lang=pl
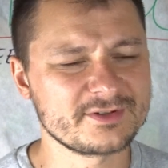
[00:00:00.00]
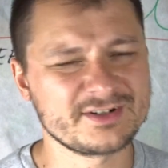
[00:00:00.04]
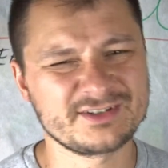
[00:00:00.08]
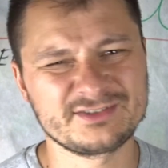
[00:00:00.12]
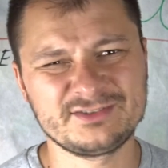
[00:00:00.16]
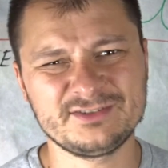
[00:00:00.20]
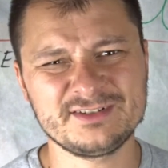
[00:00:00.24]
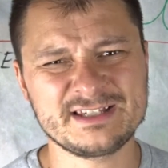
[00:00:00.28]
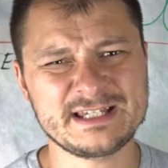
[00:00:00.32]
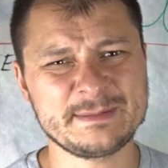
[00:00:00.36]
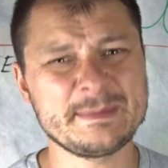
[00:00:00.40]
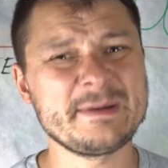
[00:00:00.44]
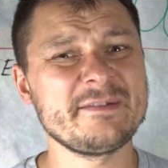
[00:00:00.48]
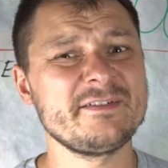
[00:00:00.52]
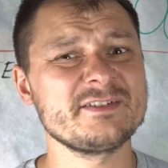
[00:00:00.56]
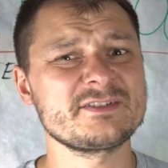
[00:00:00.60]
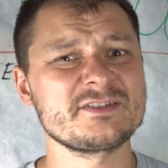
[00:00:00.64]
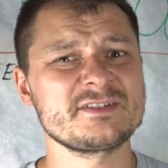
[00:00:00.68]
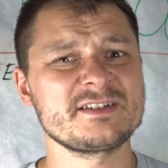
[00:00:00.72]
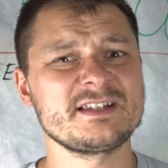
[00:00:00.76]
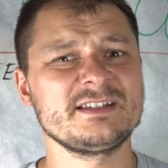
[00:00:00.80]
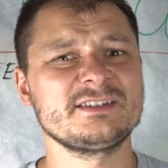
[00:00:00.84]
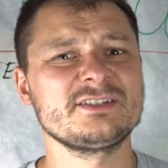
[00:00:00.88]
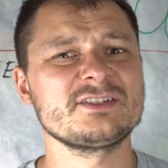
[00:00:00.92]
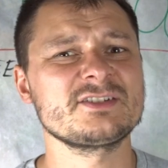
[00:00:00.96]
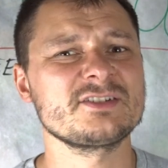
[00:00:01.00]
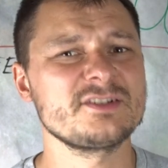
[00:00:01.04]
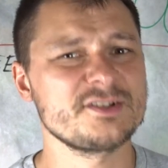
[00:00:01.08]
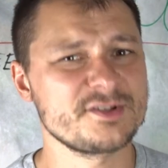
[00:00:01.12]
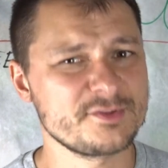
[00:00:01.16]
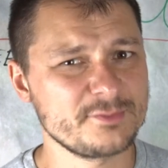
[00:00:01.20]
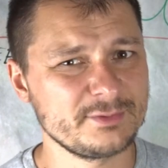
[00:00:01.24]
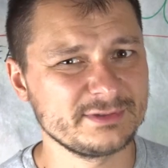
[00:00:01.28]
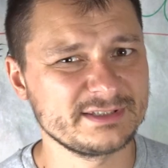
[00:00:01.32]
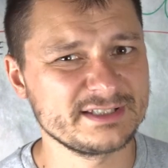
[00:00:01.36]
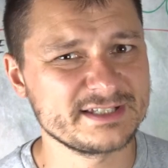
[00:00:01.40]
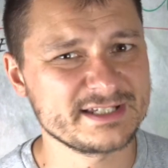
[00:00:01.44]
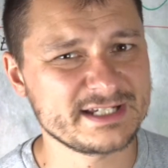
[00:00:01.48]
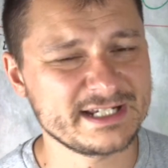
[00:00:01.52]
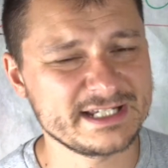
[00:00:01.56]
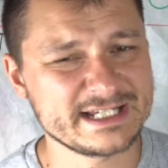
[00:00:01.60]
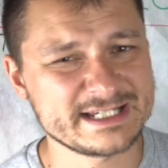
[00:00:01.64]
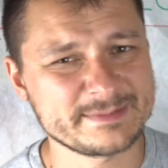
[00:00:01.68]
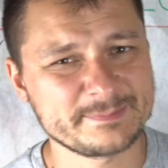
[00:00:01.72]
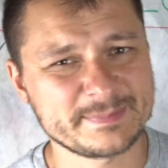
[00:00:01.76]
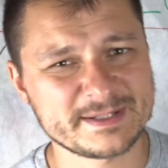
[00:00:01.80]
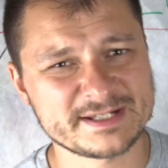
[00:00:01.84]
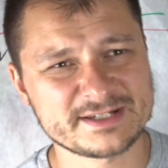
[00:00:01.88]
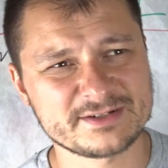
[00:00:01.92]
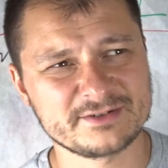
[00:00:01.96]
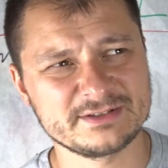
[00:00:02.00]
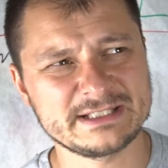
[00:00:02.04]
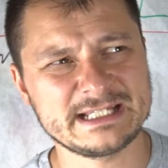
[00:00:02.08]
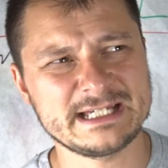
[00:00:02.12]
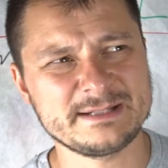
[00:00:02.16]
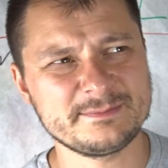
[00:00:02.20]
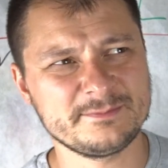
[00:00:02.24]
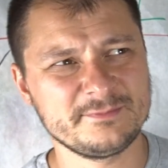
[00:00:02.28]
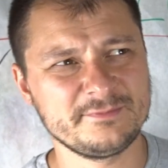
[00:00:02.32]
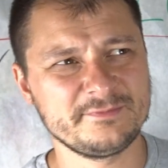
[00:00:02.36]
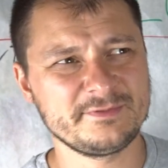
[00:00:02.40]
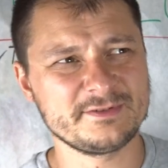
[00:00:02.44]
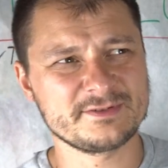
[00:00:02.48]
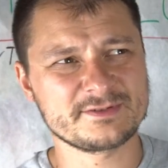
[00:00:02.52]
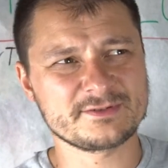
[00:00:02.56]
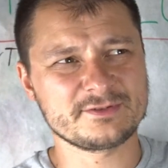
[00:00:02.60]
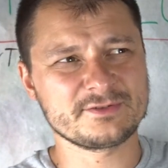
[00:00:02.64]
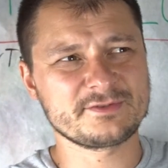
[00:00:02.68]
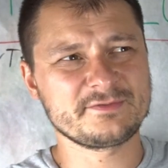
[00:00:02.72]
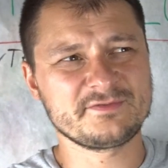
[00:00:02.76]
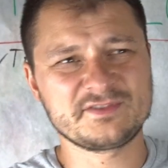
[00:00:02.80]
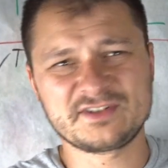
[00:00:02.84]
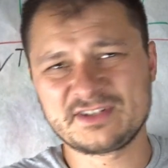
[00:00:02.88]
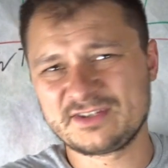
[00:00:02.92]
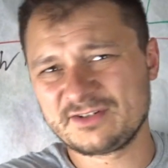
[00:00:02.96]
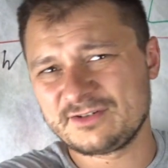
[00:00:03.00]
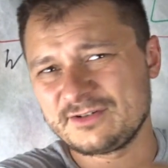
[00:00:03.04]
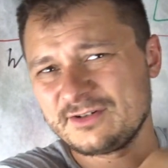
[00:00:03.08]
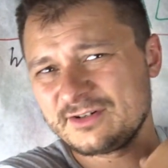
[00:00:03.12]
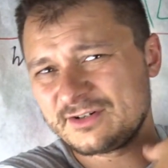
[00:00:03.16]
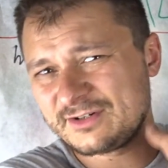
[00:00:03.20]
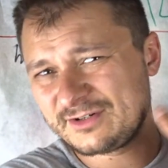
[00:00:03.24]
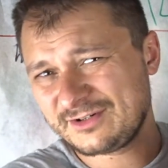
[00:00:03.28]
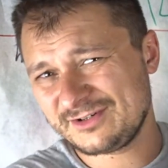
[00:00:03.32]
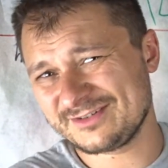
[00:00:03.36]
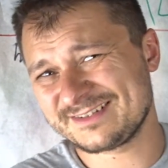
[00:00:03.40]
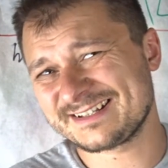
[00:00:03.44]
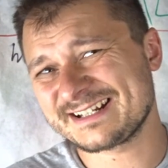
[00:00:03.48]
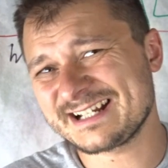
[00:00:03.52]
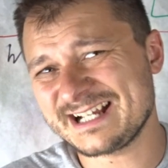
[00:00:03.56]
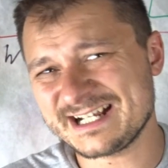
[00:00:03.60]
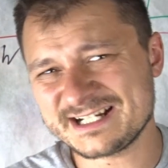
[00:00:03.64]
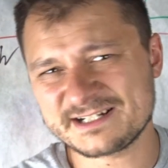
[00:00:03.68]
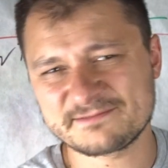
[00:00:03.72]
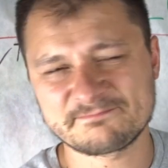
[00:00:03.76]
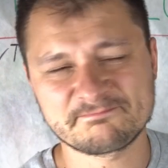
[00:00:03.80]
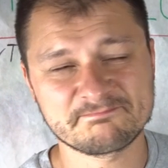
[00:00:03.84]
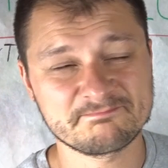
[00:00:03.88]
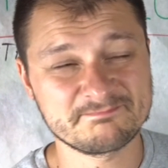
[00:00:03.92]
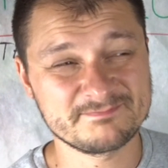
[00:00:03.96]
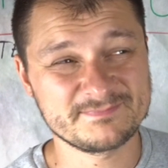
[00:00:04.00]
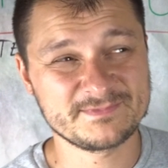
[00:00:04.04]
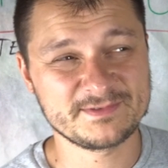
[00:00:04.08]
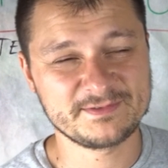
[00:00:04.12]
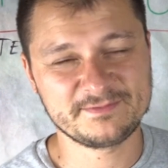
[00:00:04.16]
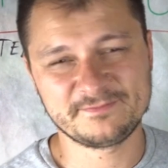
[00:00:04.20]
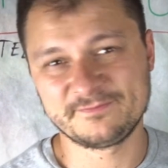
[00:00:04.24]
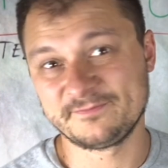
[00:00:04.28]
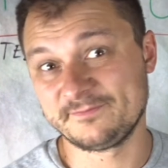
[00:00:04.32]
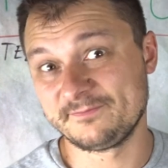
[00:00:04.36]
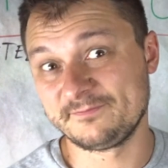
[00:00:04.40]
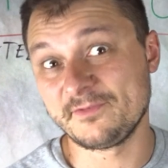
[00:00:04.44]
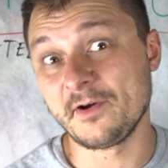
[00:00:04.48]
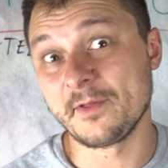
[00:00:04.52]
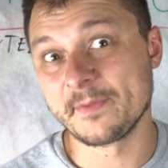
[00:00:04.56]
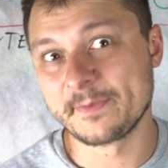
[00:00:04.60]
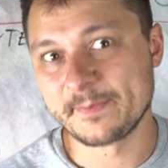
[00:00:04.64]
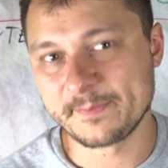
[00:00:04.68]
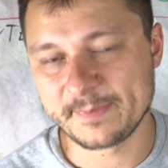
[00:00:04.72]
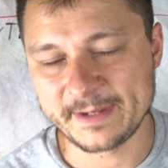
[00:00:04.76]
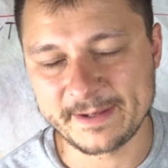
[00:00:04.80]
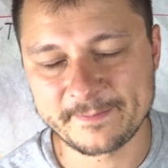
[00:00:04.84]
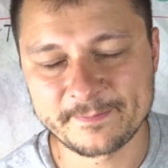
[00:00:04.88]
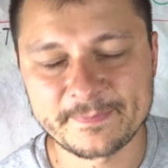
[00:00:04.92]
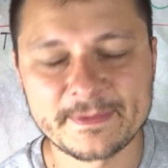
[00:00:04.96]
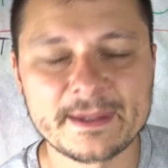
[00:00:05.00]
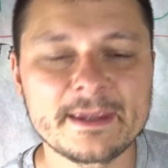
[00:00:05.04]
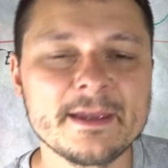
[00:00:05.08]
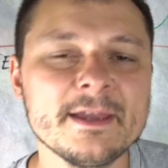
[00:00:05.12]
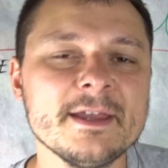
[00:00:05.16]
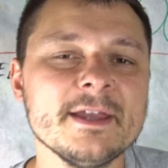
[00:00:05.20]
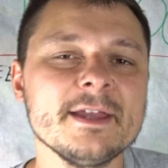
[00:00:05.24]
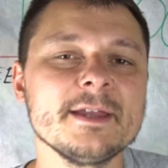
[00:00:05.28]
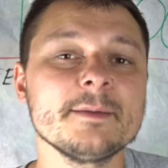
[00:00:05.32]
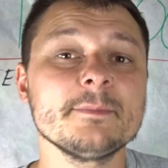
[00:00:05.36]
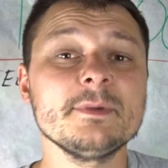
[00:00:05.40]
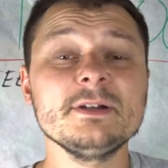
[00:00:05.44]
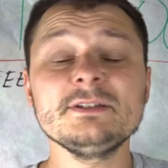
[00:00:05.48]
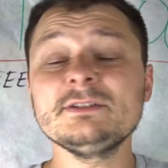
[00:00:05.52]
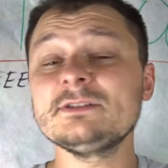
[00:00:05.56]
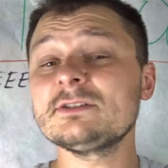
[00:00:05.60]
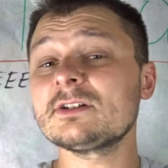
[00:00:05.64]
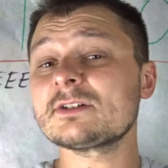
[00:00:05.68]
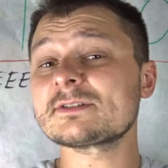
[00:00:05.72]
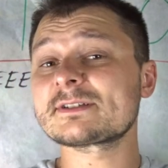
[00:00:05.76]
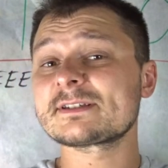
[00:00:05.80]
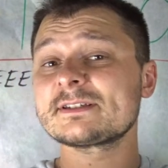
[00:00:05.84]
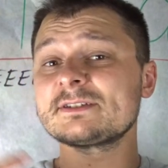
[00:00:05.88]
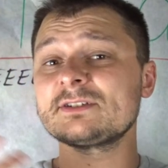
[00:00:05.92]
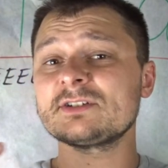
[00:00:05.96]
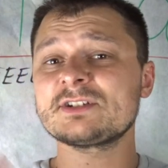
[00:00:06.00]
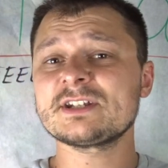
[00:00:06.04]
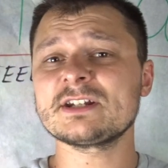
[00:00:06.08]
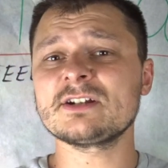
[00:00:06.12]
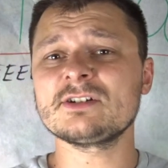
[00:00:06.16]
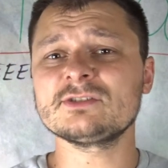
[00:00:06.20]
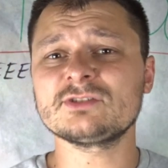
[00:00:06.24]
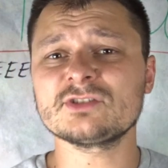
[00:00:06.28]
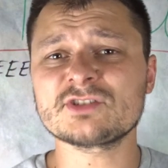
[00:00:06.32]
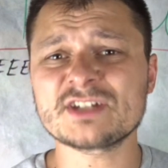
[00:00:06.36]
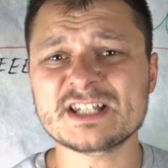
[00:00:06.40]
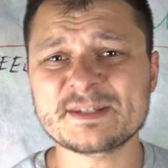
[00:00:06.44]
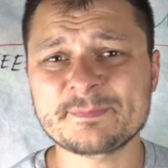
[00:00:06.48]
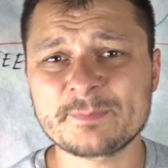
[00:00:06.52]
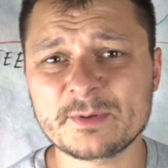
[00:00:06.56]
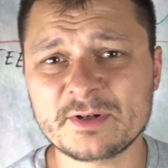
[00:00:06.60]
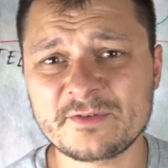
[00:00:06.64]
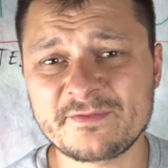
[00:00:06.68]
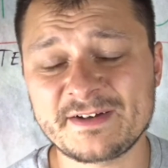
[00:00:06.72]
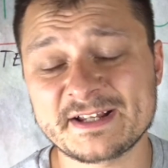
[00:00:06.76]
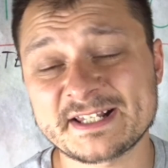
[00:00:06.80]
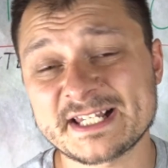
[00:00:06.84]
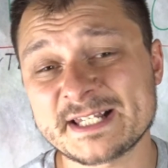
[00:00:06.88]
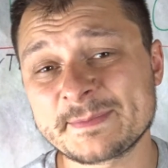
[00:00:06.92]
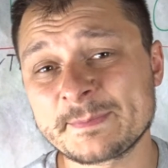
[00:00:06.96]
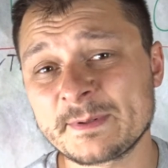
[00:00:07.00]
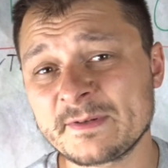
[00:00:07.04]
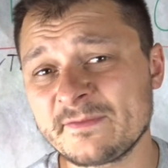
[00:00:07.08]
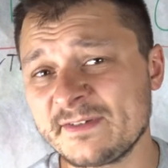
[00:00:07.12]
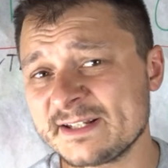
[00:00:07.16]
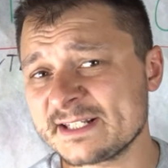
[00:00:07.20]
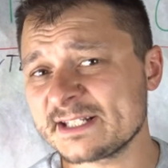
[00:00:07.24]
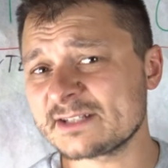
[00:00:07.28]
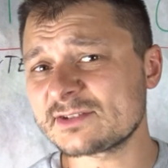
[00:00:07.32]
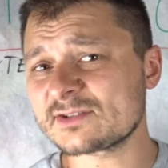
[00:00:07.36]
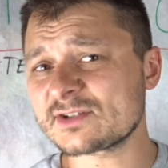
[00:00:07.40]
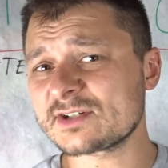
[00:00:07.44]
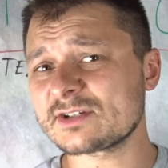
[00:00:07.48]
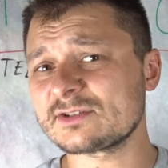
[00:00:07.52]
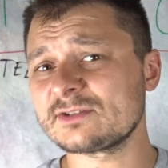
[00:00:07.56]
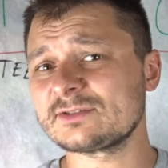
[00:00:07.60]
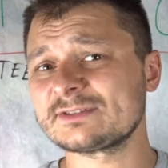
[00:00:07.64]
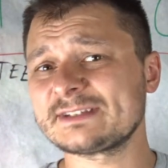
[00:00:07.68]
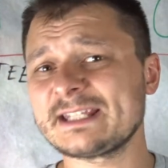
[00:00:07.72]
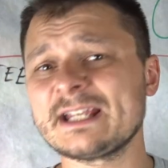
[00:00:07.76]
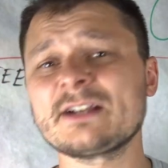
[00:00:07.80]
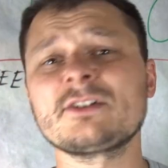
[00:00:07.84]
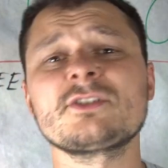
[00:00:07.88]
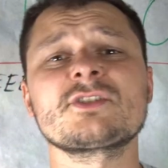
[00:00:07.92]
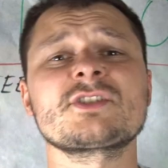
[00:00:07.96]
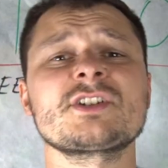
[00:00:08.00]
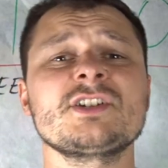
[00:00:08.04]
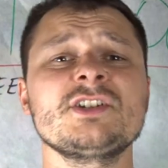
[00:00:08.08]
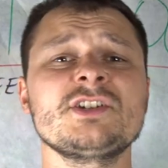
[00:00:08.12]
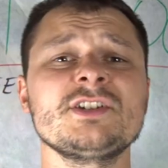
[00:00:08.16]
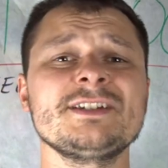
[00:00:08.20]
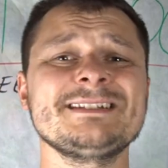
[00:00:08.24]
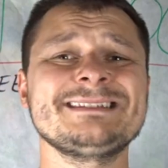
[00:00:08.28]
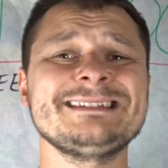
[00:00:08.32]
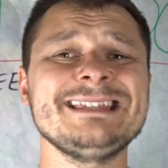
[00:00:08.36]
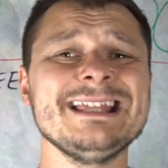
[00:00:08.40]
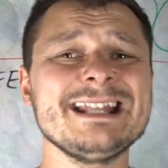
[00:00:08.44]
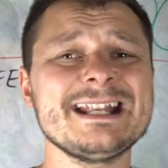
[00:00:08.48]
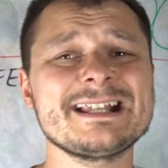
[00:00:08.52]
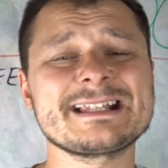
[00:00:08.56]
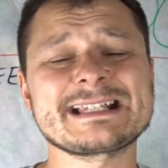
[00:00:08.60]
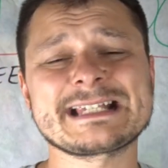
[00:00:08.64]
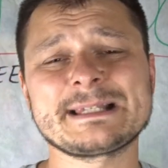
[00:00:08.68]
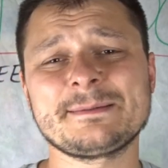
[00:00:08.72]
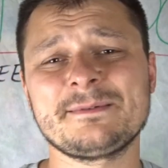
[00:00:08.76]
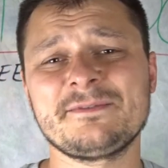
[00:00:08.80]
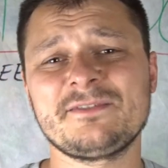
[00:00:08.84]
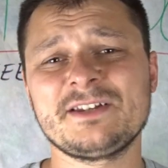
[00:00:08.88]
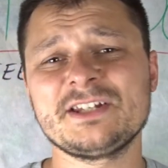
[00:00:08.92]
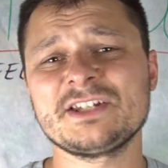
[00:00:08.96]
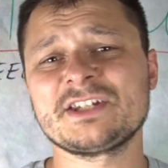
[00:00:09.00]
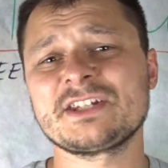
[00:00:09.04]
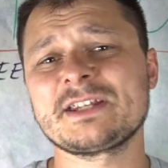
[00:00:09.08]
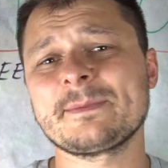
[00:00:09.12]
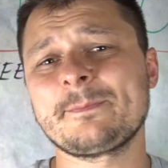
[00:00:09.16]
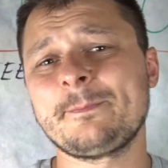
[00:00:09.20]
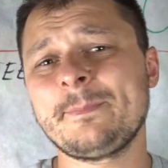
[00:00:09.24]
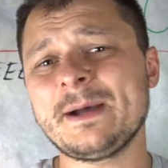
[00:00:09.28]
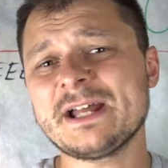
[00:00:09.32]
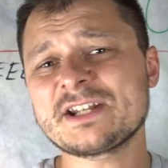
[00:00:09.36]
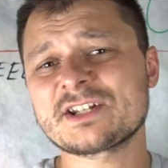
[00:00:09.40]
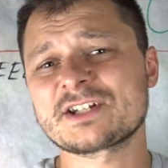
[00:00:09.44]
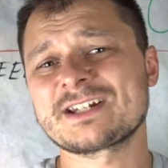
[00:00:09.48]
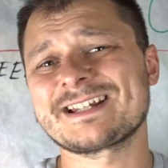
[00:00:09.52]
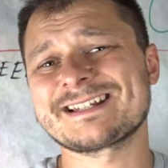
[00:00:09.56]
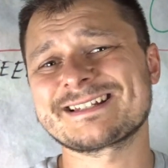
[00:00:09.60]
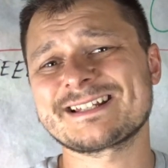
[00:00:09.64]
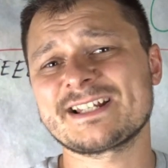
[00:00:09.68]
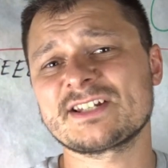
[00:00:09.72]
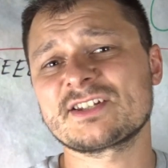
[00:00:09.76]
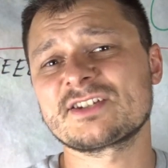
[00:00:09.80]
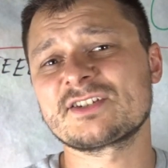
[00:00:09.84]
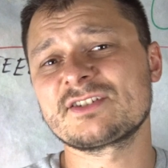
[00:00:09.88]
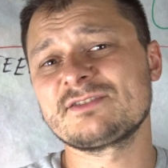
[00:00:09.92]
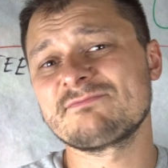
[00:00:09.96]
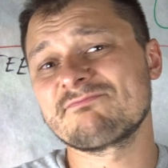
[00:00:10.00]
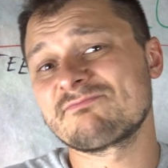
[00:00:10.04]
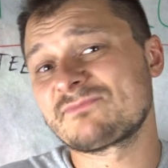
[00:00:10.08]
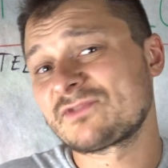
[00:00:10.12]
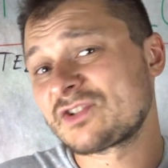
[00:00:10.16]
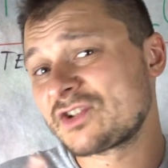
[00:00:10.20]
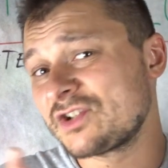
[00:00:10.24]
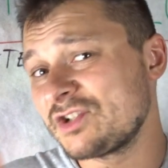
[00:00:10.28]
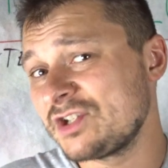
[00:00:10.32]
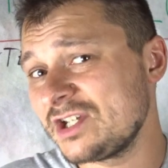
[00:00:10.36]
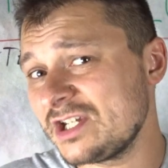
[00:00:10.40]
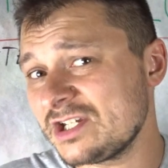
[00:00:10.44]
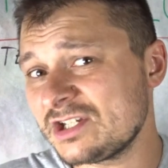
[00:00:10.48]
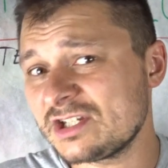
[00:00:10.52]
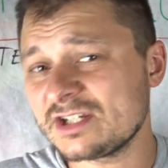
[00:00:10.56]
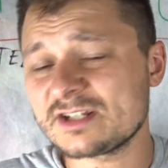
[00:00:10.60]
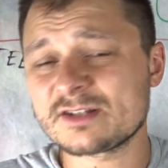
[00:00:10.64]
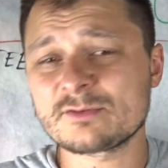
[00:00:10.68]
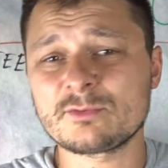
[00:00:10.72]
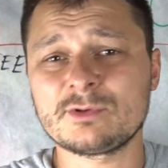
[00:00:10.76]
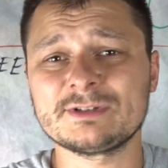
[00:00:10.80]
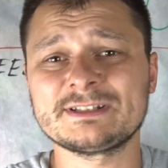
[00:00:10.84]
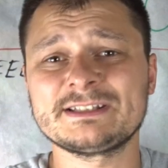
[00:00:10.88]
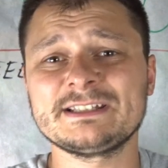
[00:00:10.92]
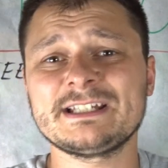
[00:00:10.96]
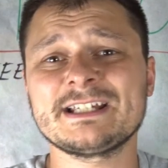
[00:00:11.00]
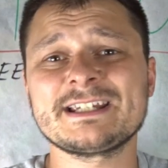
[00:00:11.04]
czy ktoś zamawia coś za 1000 zł z AliExpressona, mówiąc oczywiście tylko o klockach, wątpię. Moi drodzy, do czego to się sprowadza? Sprowadza to się do tego, że jeżeli teraz zamawialiście paczkę za 30 zł